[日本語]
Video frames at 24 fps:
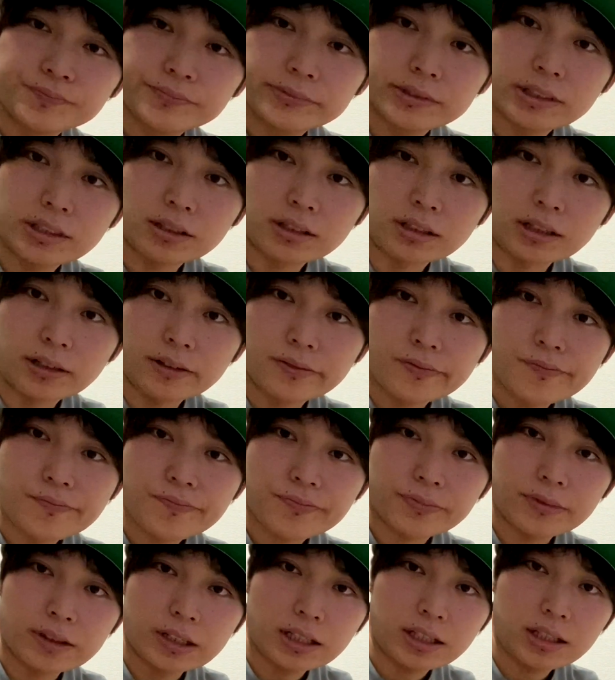なんか
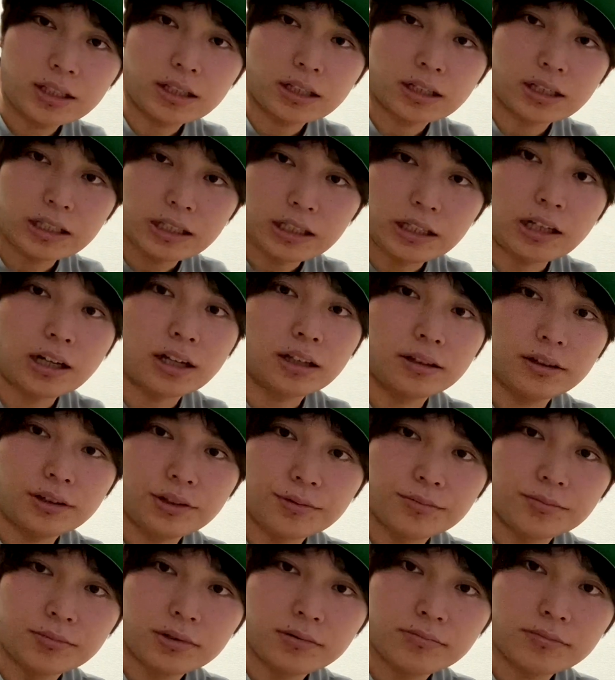できたらいいなって
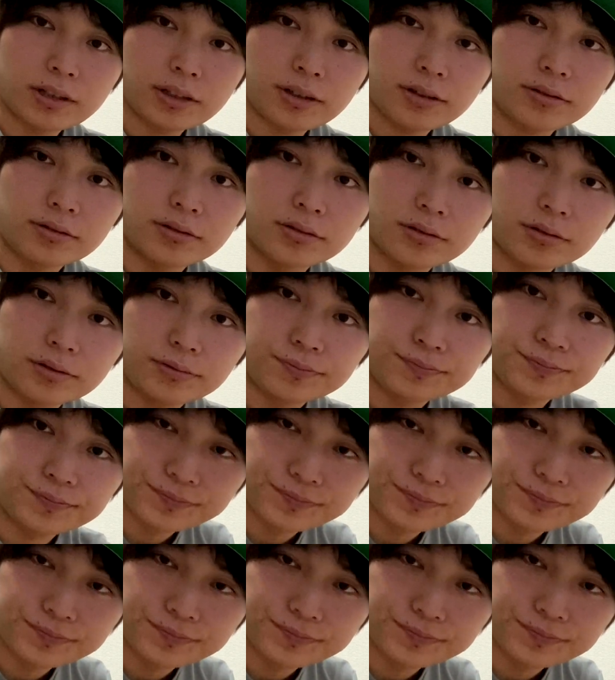思います今度。